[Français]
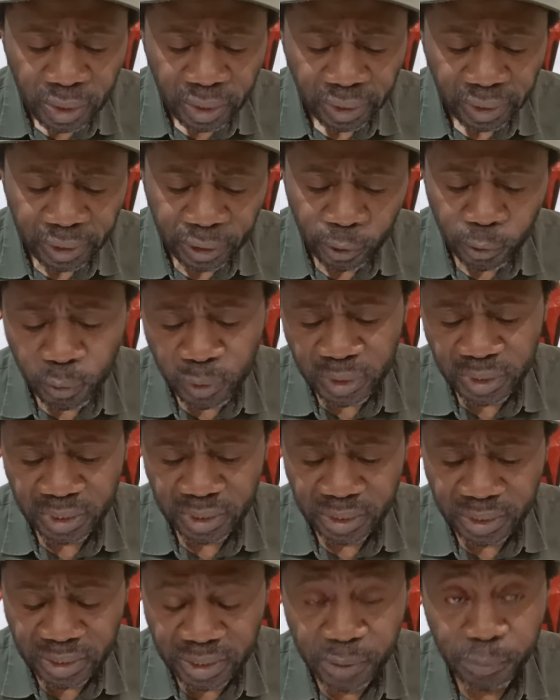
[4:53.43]
et ont
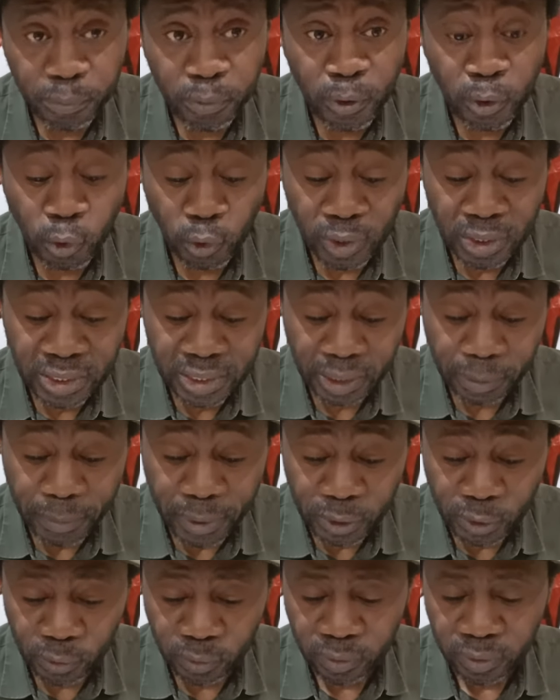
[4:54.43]
incendié plus de 65
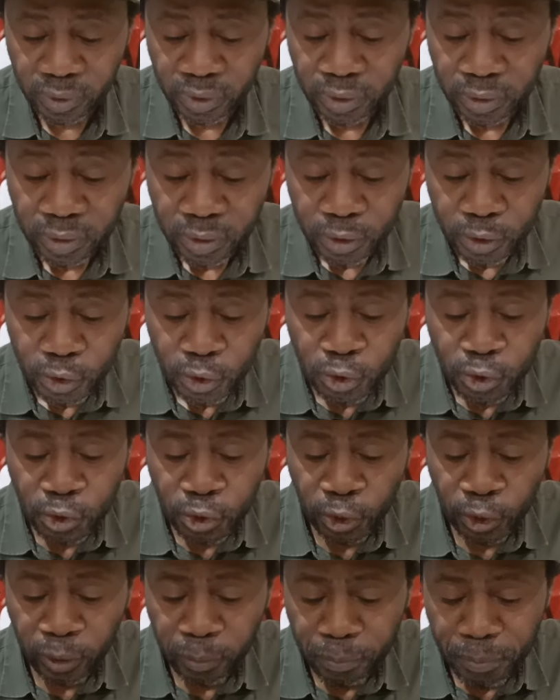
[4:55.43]
maisons.
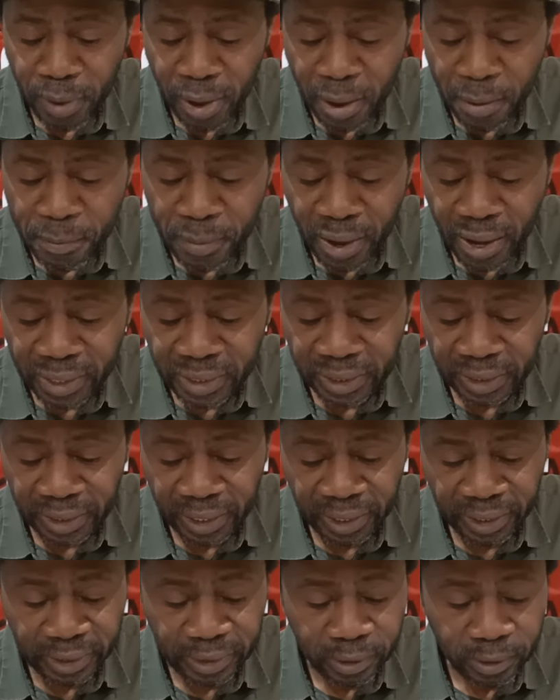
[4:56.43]
Sœur Pam a
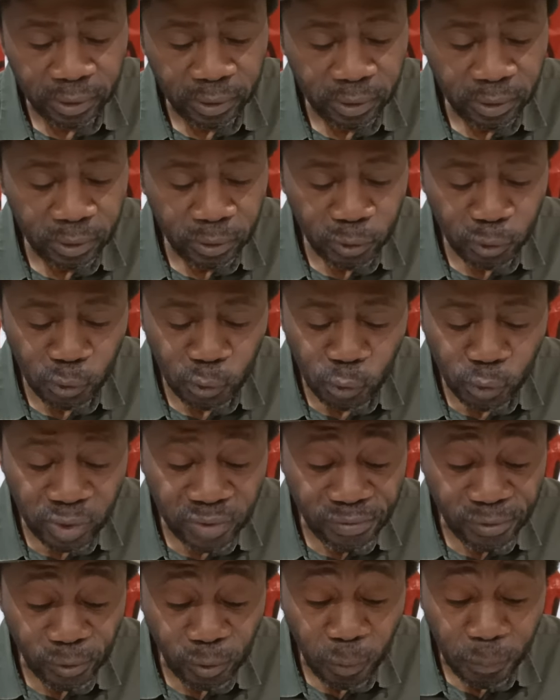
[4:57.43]
déclaré, nous ne
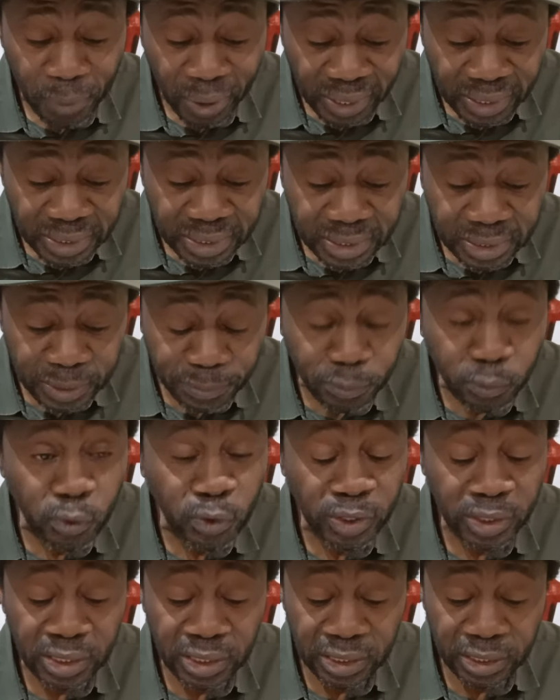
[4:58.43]
venons pas ici pour
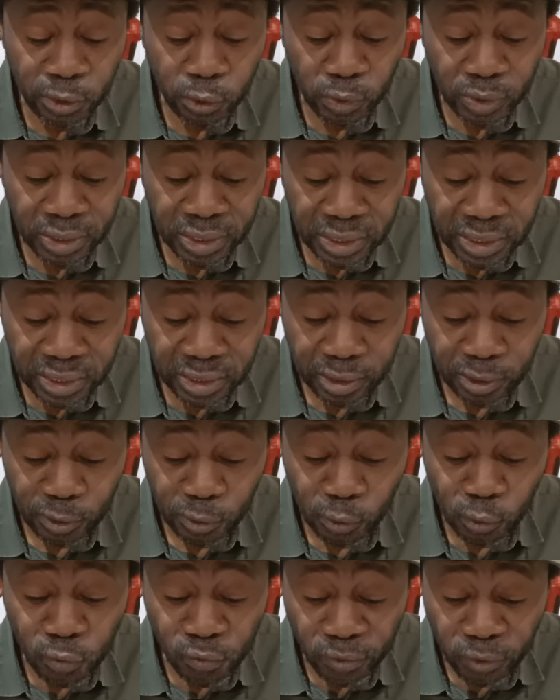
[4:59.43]
chercher justice,
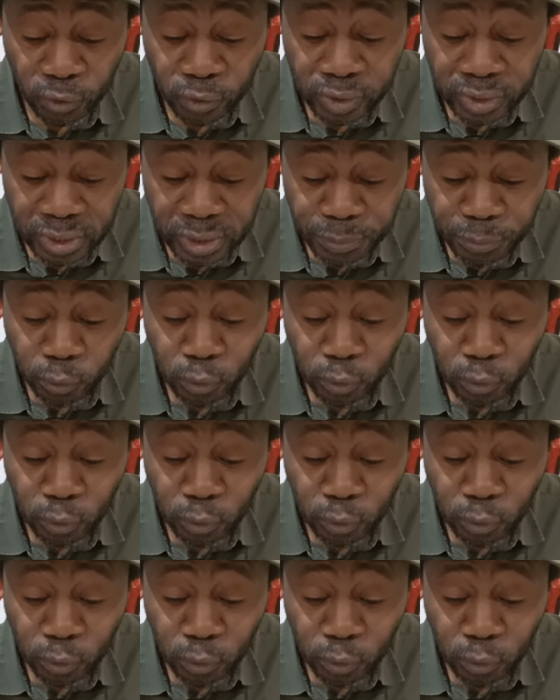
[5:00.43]
nous venons ici pour